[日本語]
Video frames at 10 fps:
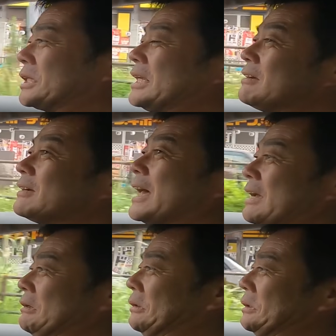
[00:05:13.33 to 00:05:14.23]
し切るぐ
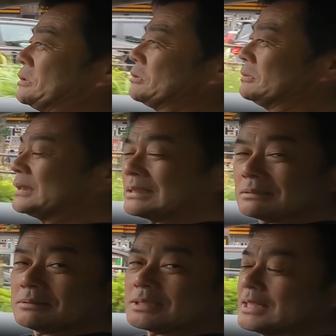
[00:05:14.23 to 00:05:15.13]
らいのそんな
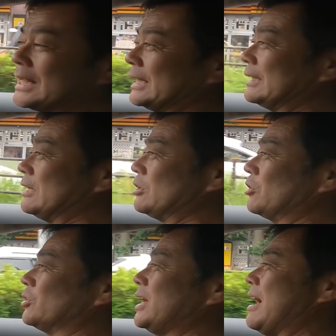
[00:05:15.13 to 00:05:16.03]
数値になっているとい
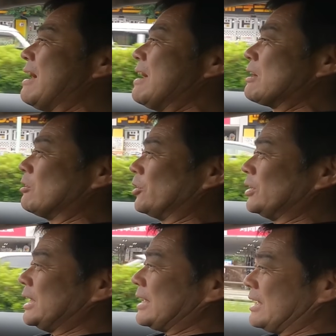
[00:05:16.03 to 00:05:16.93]
うことでこ
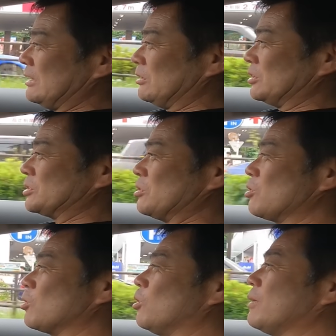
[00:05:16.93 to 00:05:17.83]
のね電動
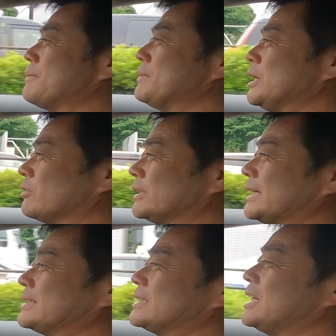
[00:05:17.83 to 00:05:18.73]
走行は魅力
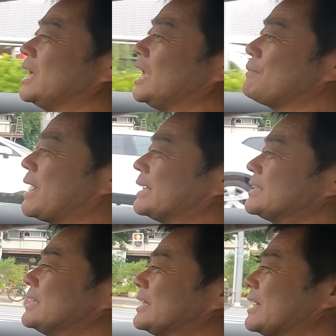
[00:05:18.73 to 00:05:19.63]
ですし今
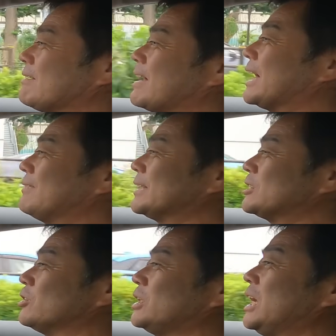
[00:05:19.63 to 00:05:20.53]
走っていて分かりま
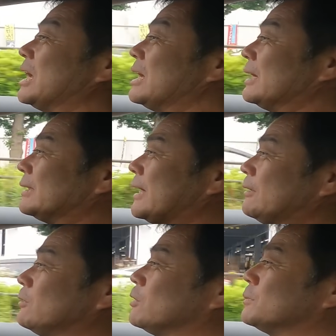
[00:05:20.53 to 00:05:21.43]
すように
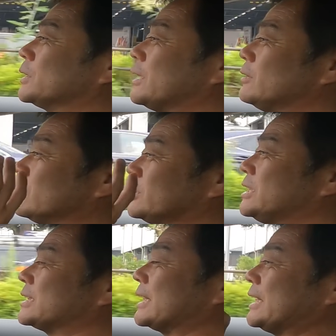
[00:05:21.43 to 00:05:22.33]
電動モデルの
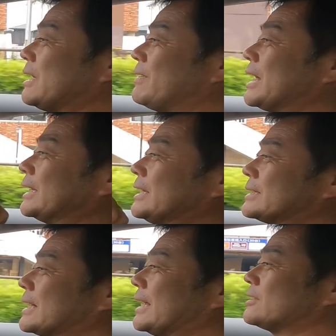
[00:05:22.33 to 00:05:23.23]
静かで滑らかで
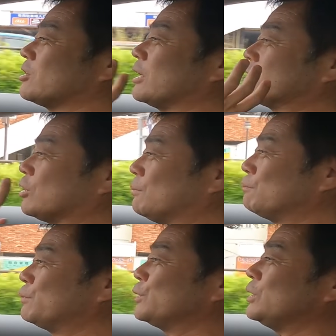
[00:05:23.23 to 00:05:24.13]
力強いが
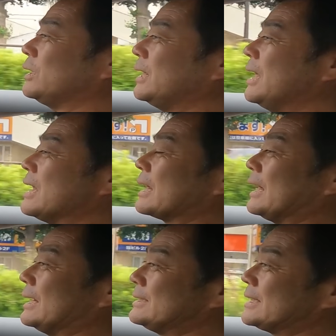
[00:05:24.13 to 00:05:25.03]
存分に
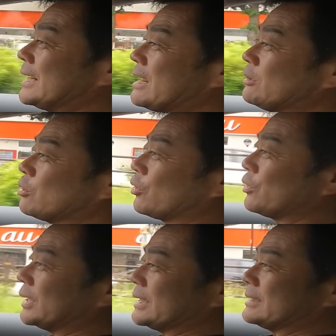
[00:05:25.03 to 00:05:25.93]
感じられると
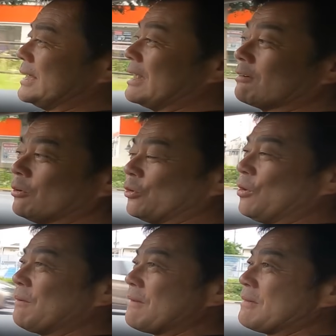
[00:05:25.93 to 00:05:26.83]
ころがですねこ
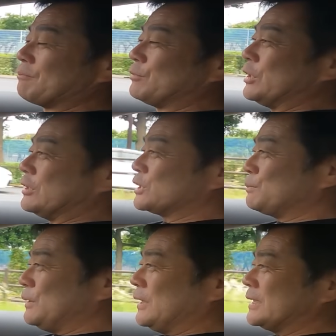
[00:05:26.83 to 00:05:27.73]
の
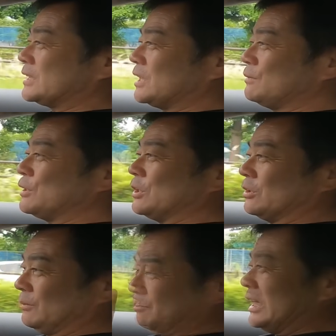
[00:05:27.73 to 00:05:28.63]
プリウス PHEV
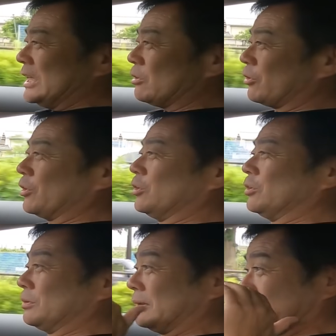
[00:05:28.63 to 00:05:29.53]
のいいところ
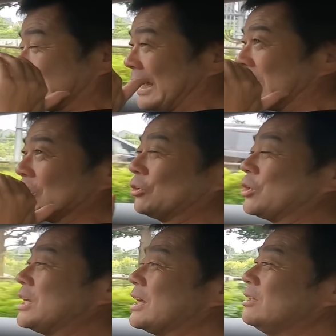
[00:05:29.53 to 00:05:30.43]
の代
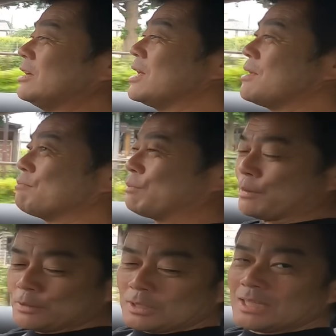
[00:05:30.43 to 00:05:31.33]
表といえる
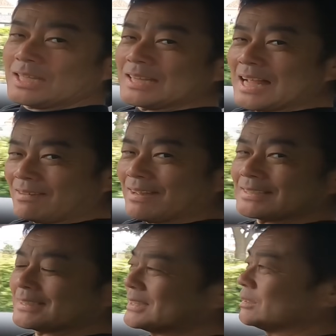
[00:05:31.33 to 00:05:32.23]
部分になり
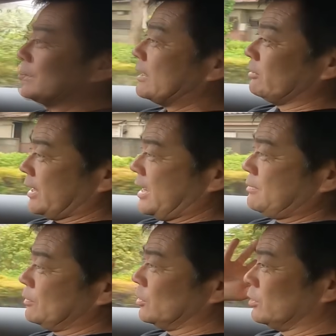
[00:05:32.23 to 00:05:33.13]
ますなの
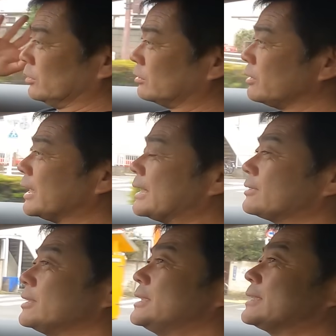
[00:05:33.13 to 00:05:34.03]
でもう本当に
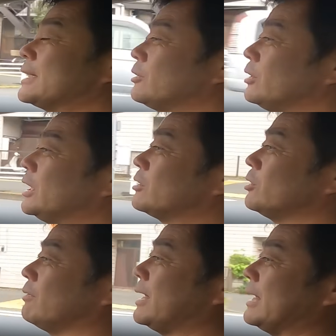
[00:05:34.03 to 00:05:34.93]
ガソリンスタンドに行
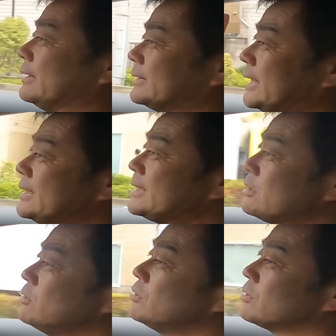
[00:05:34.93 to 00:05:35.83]
くのは洗
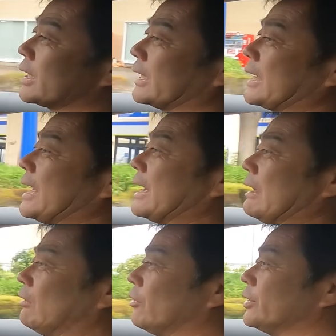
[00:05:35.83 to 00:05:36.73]
車の方が機会
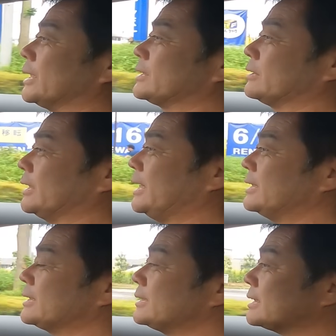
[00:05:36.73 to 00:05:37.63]
が多いですよ
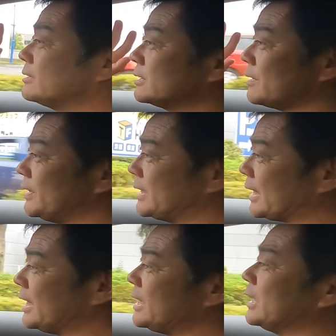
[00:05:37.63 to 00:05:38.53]
ね洗車するために
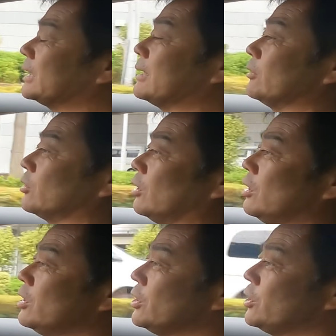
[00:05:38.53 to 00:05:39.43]
だけに行ってると
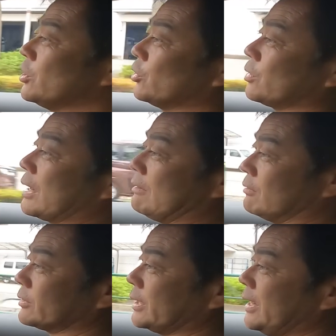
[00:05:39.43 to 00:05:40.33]
いうことが
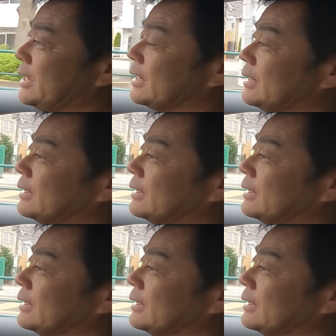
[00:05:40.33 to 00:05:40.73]
多くて